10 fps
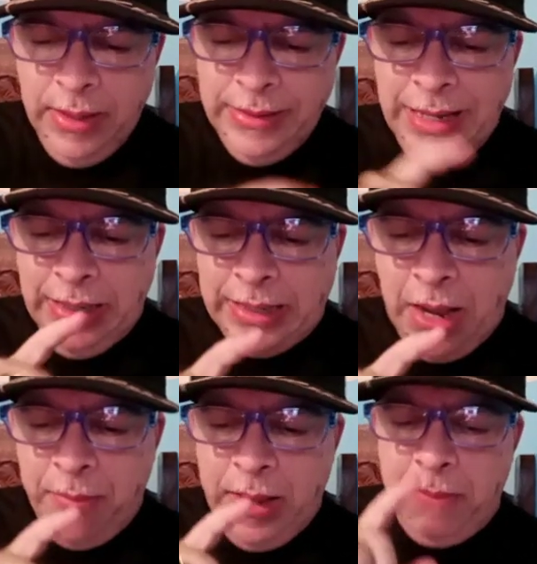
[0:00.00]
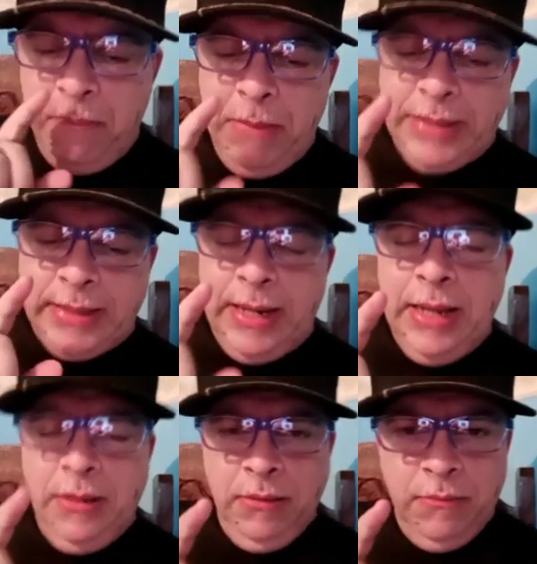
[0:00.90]
y el KB
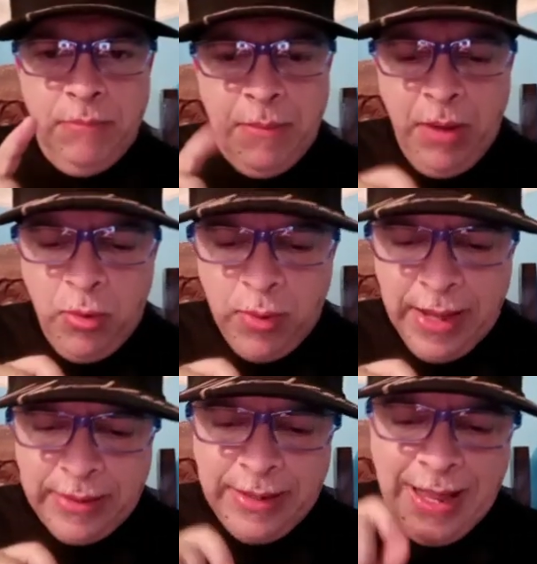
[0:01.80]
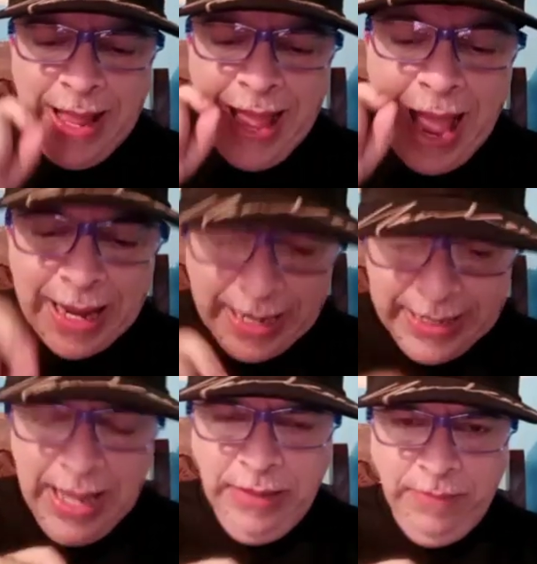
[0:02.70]
Mechelen vamos a jugar a
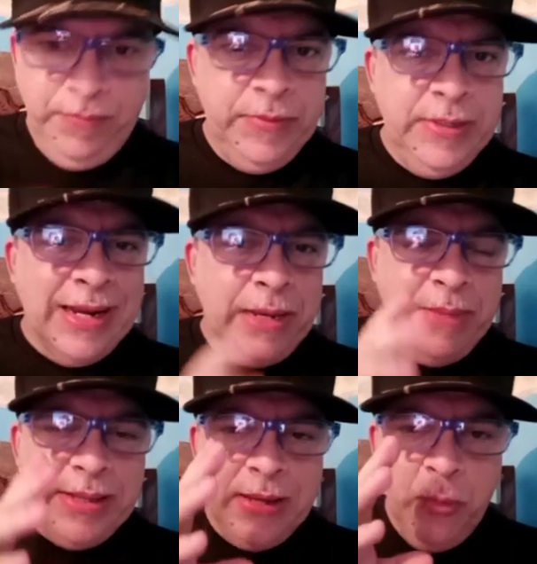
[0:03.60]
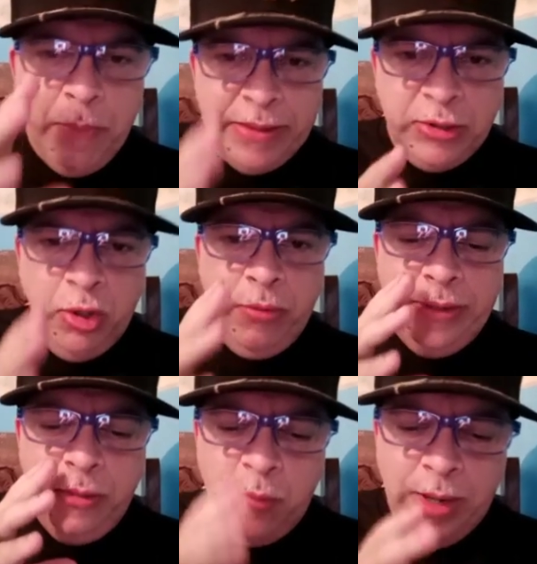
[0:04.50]
ganar, ya que mañana es un partido de
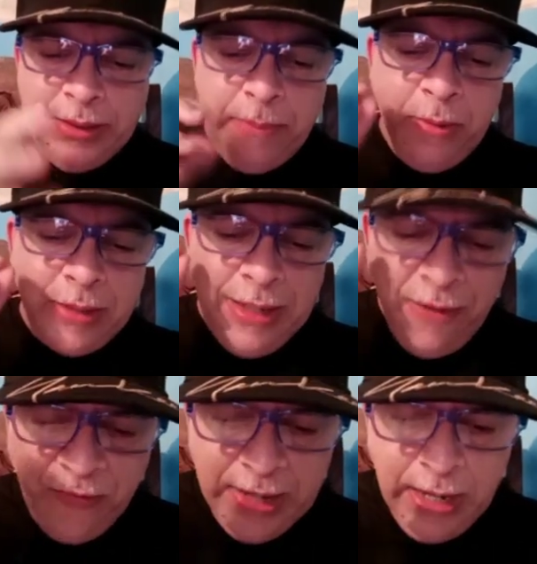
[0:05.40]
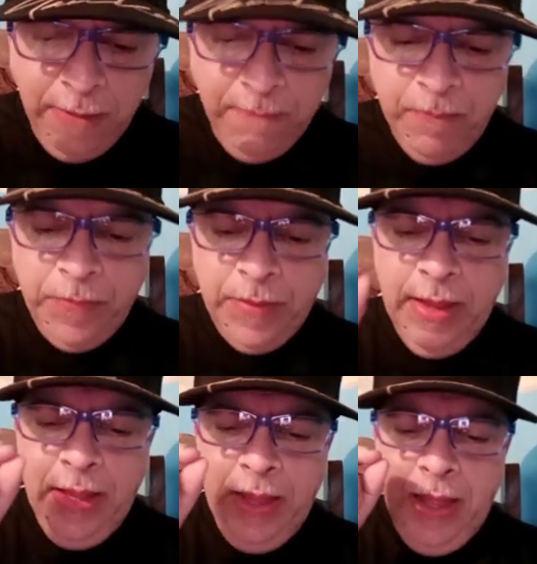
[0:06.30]
vida y muerte porque es la final.
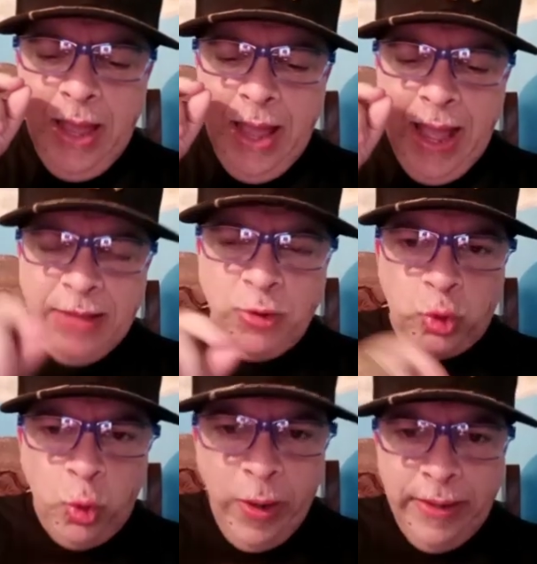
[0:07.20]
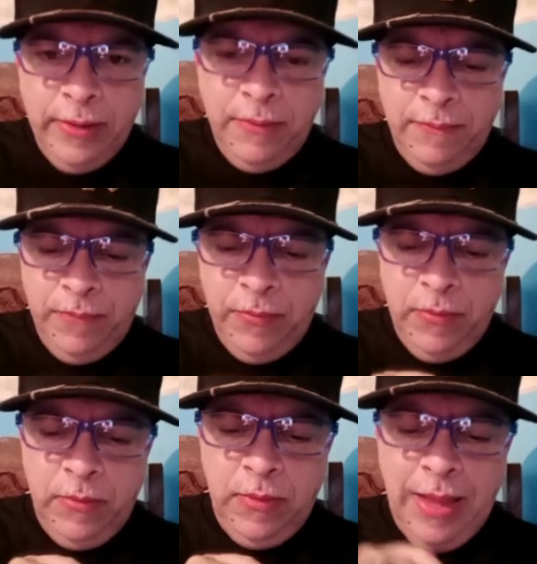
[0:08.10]
Antoine
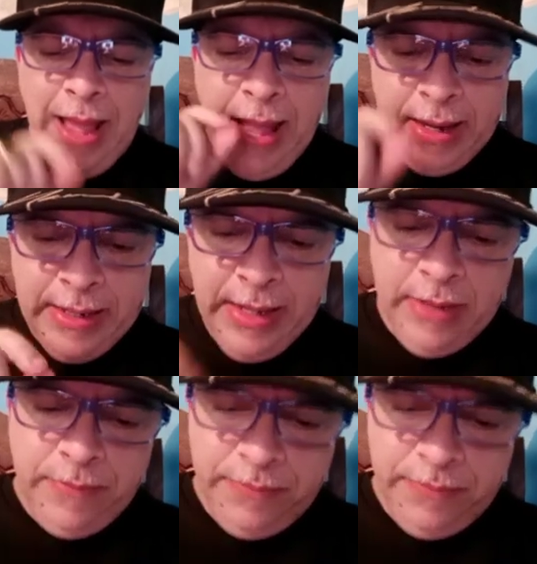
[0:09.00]
a ganar.